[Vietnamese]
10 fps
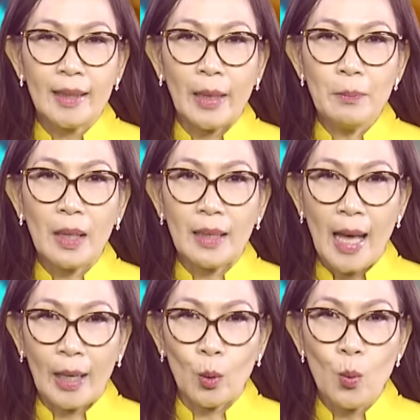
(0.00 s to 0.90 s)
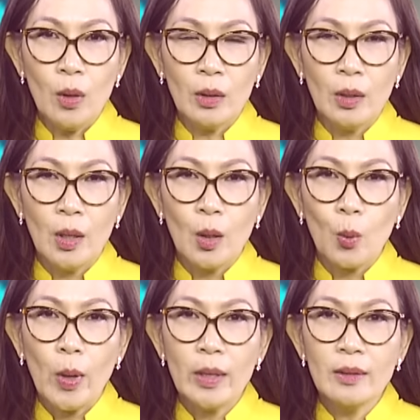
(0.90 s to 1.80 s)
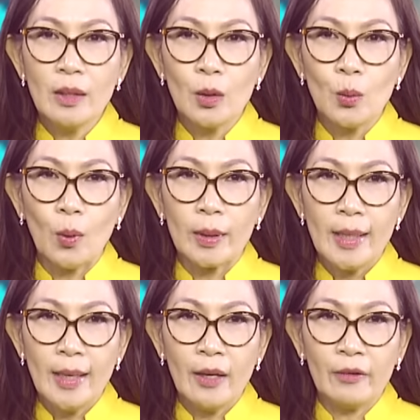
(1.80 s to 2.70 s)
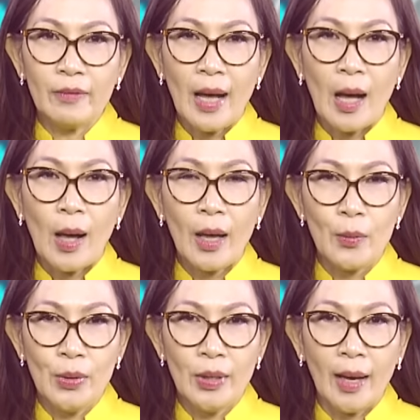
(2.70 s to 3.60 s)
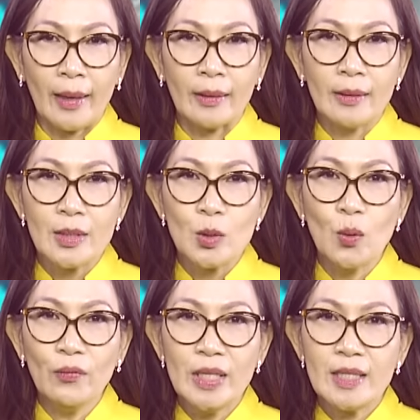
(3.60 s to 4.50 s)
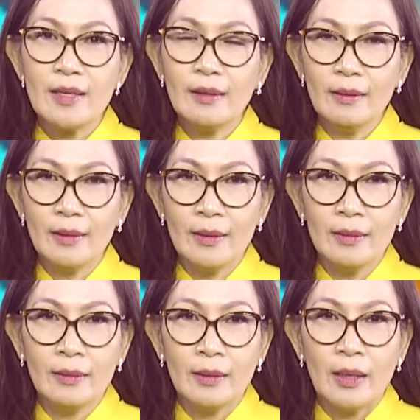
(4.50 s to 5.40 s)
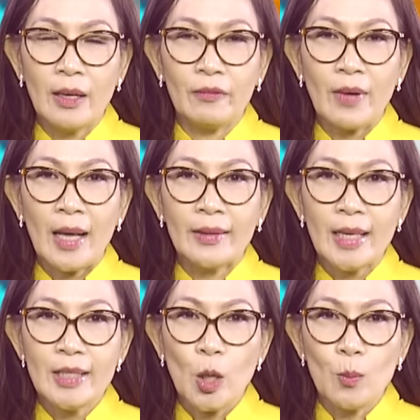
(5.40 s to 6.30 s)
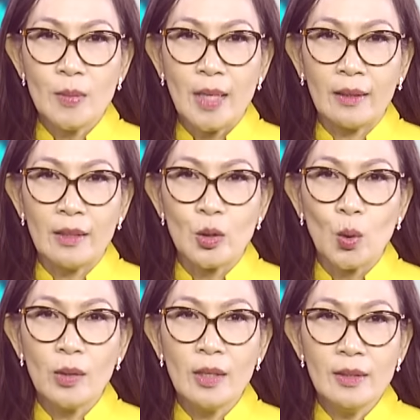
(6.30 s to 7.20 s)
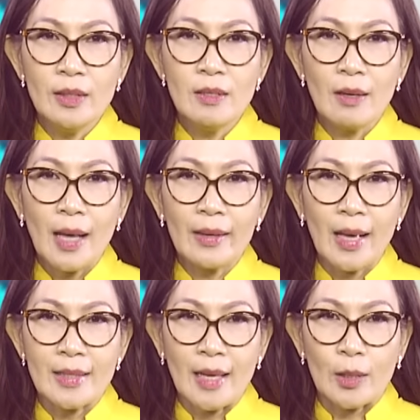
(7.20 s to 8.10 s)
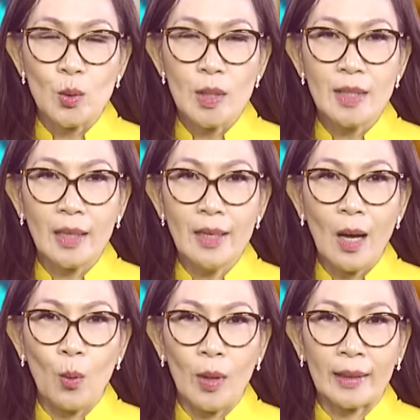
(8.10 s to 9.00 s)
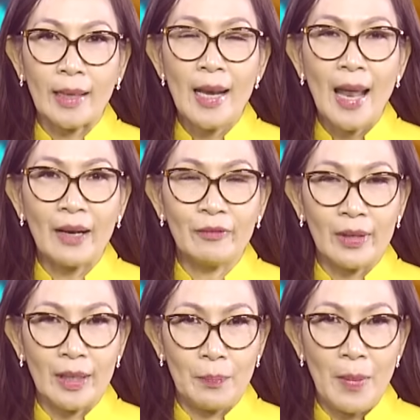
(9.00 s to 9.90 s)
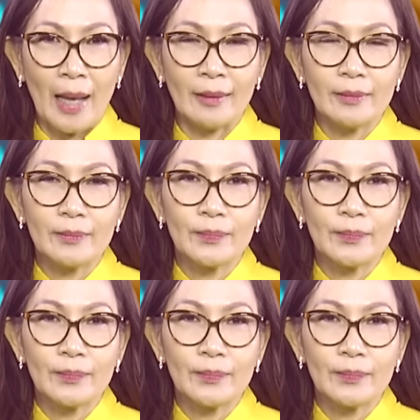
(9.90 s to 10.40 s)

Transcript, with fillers: đánh bật Hàn Quốc, quê hương của Kia và Hyundai xuống vị trí thứ tư và nhanh chóng giành được chỗ đứng trước các nhà sản xuất dẫn đầu là Thái Lan và Nhật Bản.